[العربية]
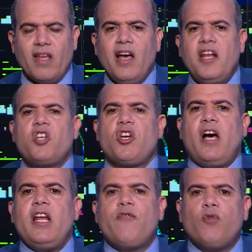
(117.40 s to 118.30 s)
ان
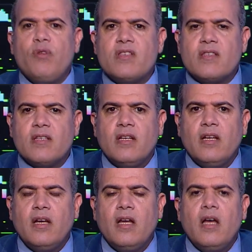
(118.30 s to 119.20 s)
اشقائنا في تونس
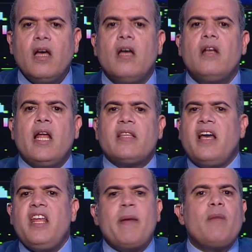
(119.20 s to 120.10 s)

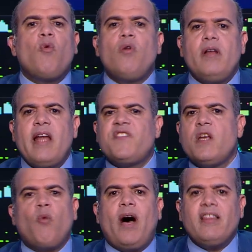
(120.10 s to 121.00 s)
تقريبا نفس
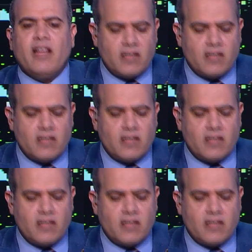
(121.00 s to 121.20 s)
المعدل